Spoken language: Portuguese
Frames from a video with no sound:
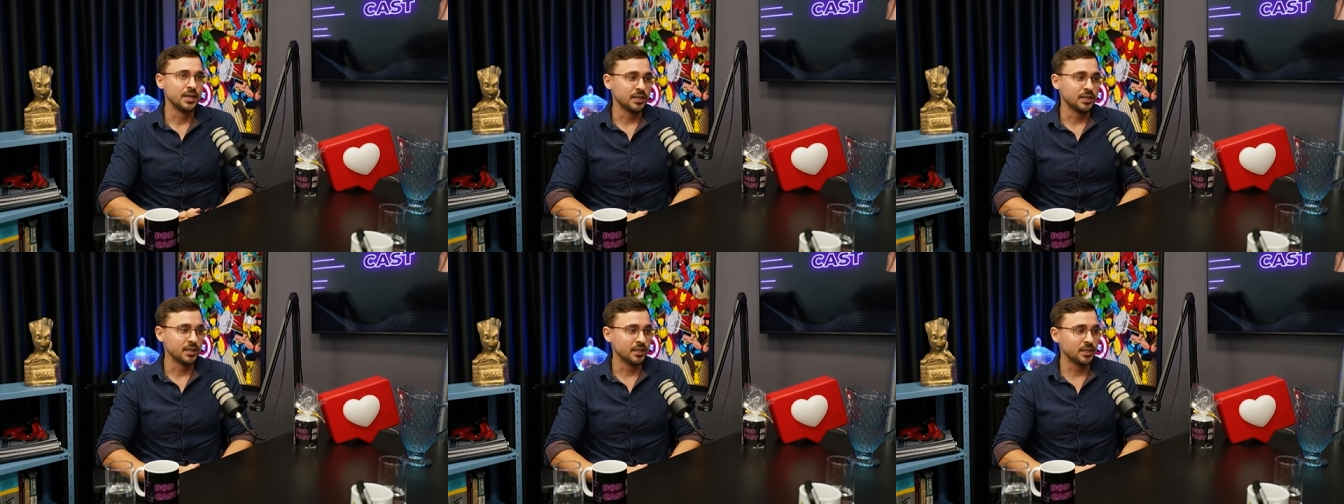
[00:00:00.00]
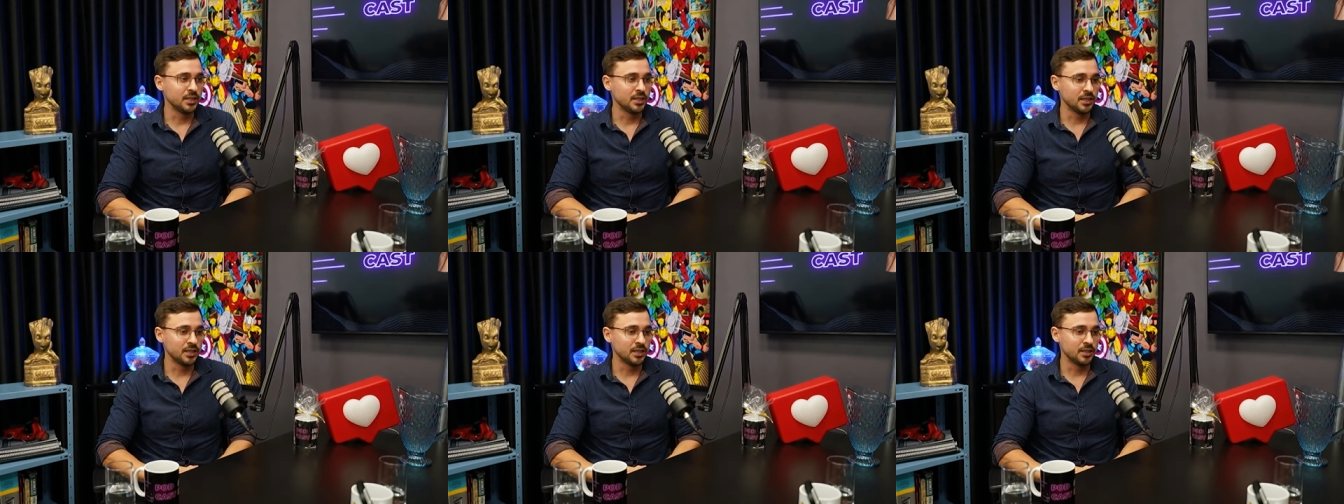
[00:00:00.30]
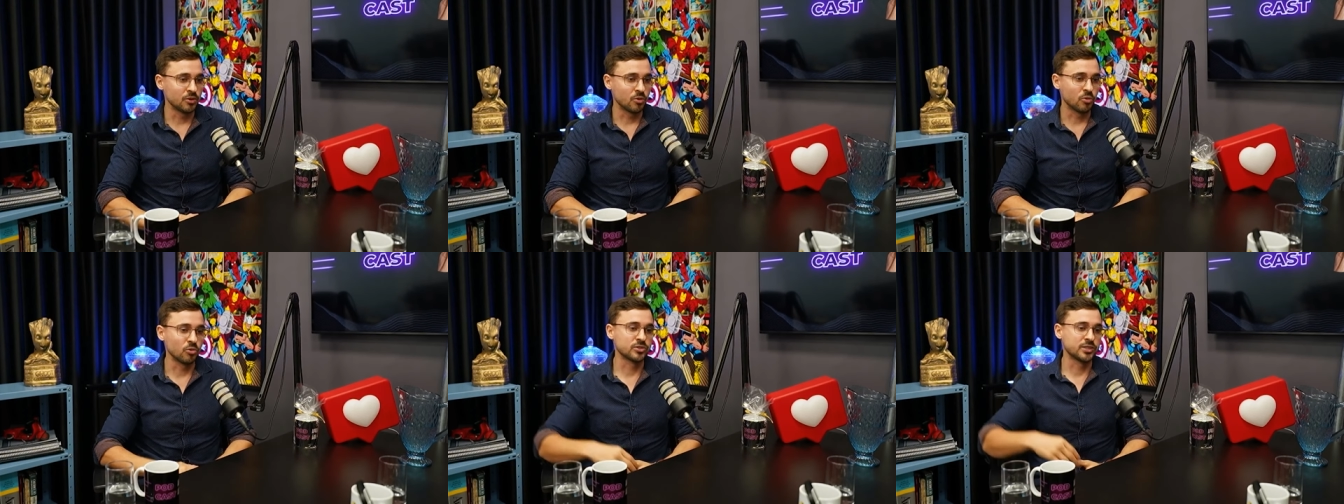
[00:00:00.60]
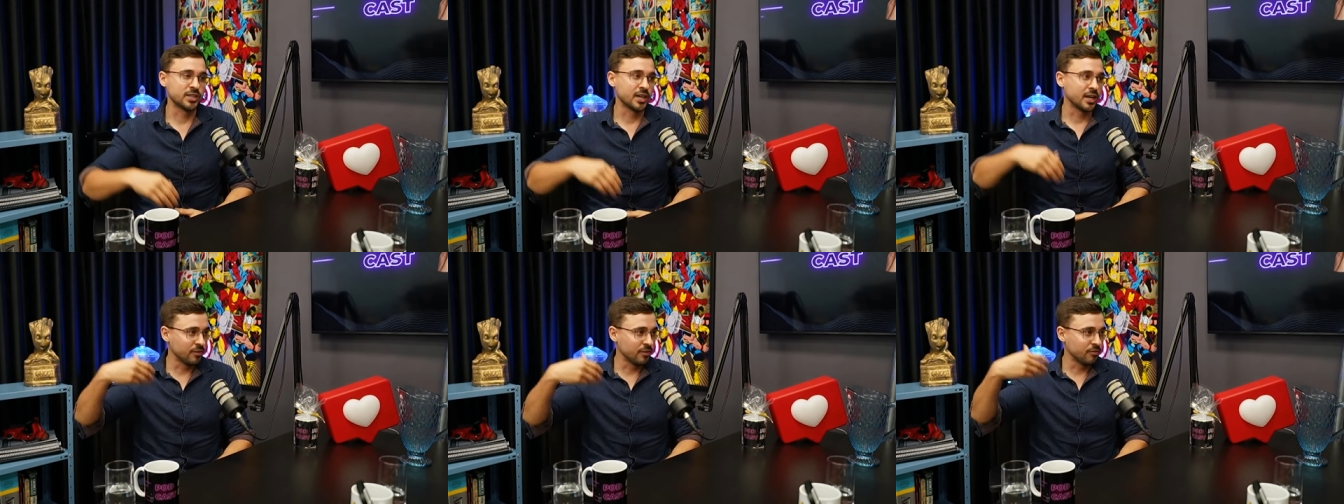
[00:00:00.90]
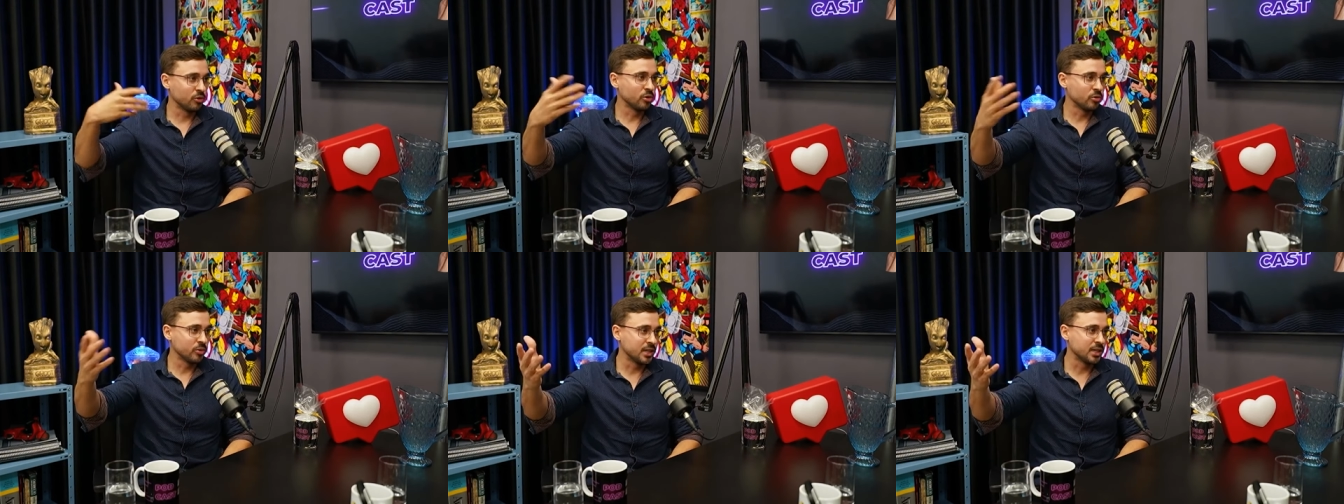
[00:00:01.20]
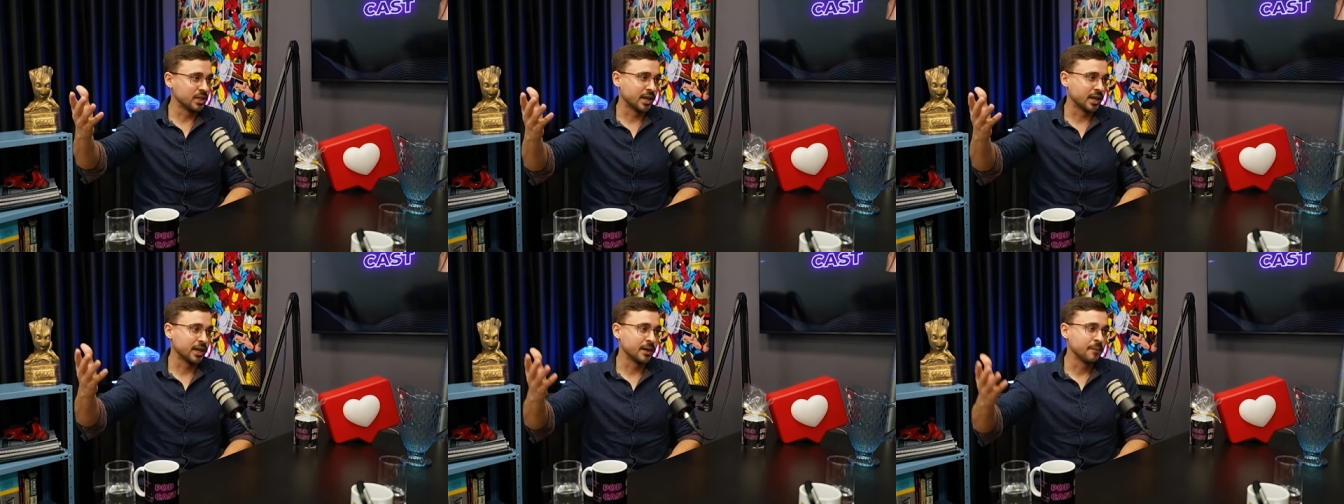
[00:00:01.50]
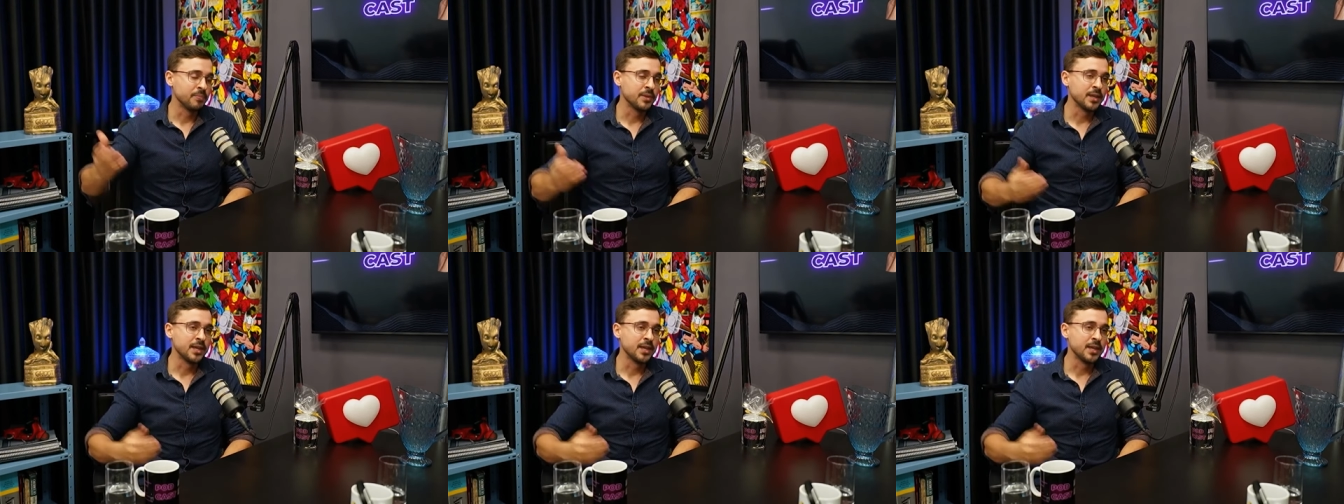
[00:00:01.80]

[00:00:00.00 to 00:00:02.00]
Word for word: E consegue evoluir, né?